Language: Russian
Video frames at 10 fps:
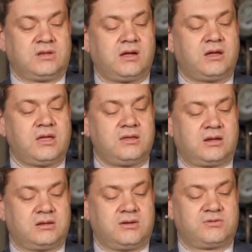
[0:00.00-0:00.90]
Так как я
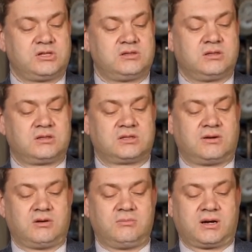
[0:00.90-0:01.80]
никогда в жизни не
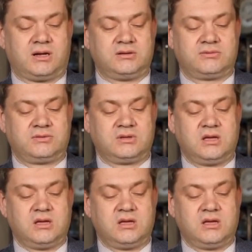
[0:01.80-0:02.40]
рисовал баранов,